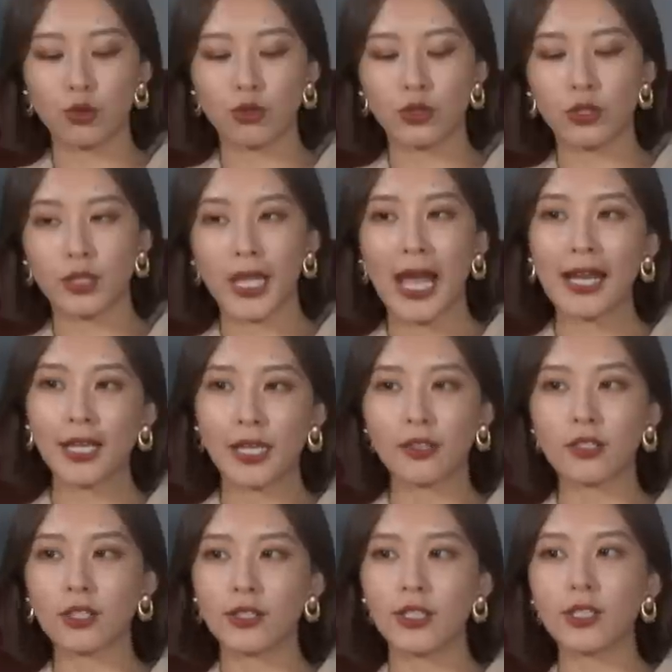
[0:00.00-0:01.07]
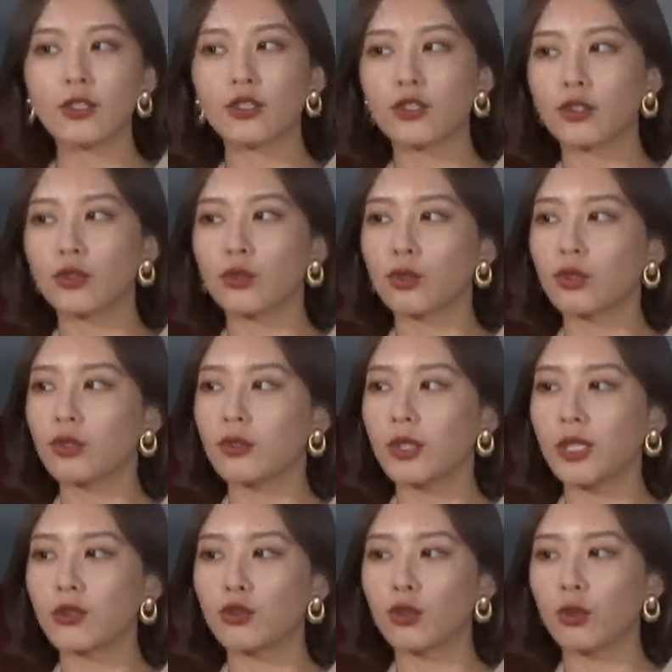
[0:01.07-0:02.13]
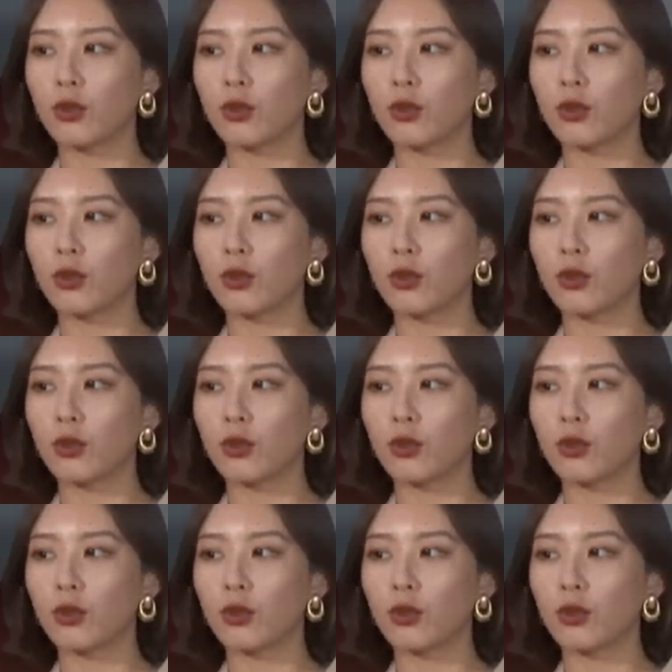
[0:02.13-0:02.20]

就是它给人的气质就是那种。